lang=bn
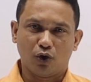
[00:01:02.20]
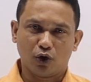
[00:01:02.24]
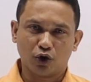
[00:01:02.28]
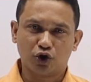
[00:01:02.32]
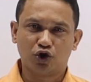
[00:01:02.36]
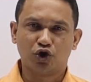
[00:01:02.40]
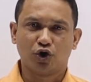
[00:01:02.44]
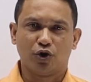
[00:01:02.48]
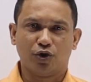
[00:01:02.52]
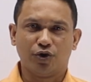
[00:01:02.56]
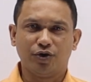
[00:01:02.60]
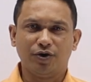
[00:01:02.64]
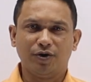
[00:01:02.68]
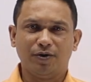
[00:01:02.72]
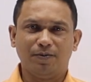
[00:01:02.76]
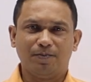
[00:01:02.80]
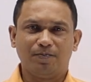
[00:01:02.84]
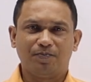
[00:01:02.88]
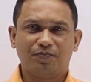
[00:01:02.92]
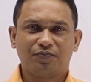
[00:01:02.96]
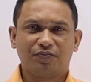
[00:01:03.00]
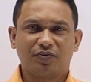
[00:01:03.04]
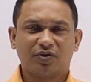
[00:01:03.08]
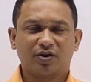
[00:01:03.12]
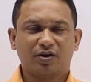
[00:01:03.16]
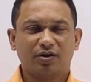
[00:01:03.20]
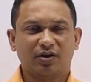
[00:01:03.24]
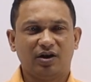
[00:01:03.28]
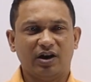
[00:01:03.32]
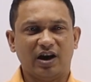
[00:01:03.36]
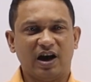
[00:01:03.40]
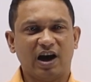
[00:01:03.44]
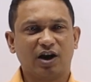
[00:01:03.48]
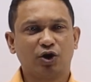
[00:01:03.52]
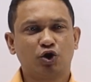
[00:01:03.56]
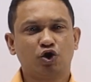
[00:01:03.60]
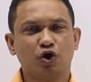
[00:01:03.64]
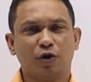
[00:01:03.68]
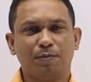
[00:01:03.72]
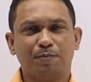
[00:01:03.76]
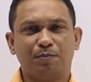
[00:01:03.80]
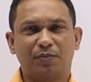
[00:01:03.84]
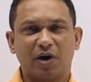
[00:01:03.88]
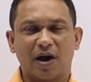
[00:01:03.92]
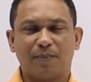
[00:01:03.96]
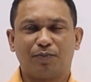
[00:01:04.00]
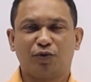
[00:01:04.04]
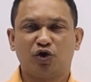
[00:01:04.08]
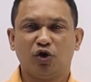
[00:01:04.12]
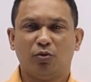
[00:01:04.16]
ওজন একজন
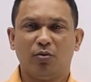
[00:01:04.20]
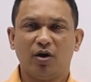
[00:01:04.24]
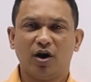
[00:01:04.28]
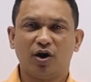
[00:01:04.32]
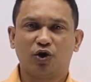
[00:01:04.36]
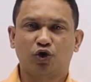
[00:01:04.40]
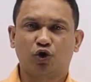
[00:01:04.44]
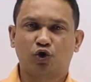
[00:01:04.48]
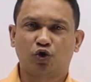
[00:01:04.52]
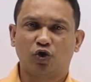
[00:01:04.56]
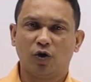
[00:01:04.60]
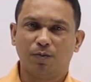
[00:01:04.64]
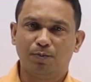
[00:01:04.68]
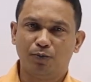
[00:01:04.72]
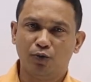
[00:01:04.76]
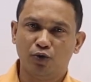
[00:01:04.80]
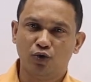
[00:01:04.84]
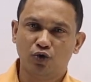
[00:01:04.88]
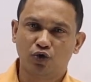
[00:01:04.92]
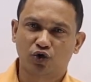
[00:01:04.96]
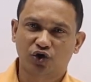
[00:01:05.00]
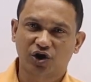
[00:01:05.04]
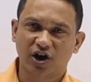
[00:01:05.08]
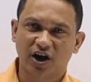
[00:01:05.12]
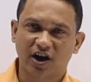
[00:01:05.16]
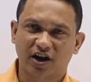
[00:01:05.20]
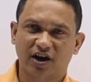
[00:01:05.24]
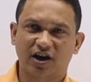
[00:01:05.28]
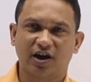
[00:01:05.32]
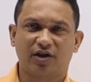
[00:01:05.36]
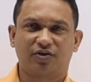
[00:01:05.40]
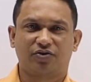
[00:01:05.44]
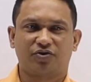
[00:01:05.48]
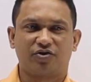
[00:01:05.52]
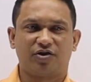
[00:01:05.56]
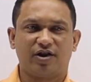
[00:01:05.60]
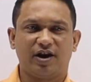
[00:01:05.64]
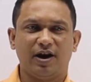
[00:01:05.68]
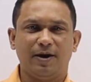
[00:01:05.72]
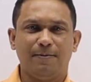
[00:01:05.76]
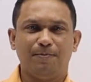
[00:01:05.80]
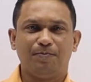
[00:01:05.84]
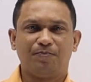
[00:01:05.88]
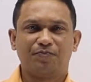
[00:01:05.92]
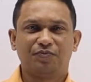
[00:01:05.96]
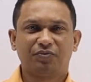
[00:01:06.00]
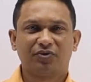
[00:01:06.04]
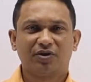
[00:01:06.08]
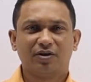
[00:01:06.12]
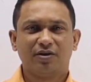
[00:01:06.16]
প্রাপ্তবয়স্ক পুরুষের ক্ষেত্রে
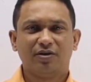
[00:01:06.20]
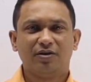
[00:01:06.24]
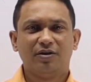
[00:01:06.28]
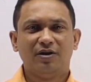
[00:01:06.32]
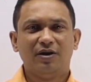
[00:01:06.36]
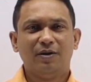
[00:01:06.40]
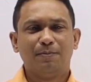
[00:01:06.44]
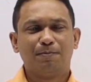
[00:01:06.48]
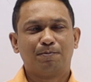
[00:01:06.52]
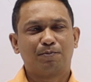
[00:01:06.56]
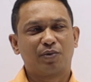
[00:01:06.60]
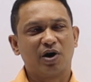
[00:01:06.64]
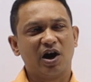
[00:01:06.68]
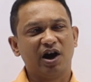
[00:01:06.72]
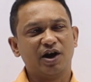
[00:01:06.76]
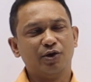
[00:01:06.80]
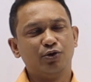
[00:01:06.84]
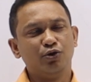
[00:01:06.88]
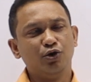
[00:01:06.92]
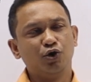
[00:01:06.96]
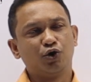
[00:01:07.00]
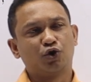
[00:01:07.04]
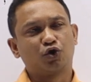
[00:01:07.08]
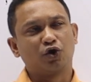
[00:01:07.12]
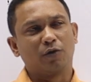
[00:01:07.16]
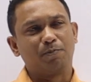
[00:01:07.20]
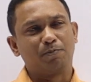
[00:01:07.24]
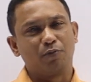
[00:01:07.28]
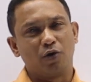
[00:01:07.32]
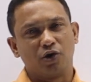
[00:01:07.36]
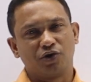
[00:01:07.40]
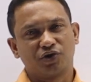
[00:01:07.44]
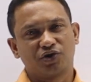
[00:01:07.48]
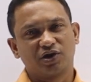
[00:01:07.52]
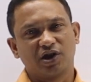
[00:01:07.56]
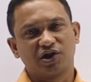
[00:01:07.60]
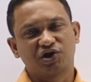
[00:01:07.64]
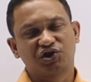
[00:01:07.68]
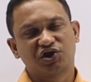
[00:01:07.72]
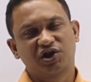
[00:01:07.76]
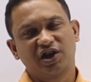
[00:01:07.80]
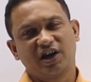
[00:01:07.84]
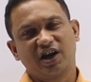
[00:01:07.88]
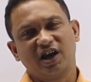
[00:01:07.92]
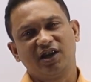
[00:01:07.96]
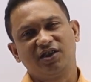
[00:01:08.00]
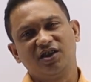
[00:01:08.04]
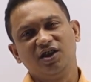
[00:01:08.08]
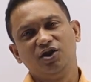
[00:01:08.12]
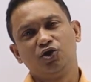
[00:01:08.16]
প্রায় দুইশো
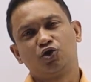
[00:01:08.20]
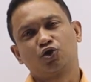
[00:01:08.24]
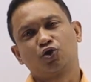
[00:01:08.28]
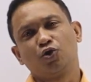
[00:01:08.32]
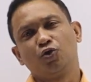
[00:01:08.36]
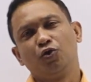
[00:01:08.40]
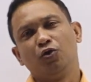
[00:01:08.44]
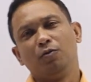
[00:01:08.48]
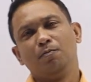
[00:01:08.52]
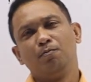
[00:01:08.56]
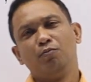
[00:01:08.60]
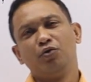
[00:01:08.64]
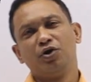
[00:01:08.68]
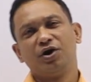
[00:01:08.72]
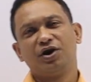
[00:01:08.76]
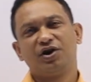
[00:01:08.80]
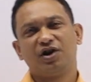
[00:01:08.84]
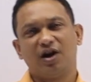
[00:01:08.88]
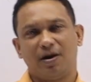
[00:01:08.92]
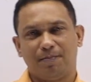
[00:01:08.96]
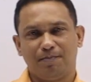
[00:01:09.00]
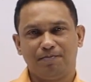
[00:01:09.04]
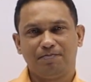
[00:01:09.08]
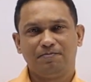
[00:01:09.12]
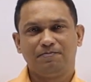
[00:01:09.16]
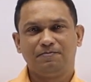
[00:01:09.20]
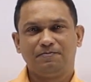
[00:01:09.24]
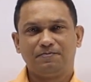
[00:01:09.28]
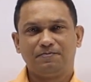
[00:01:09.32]
থেকে তিনশো গ্রাম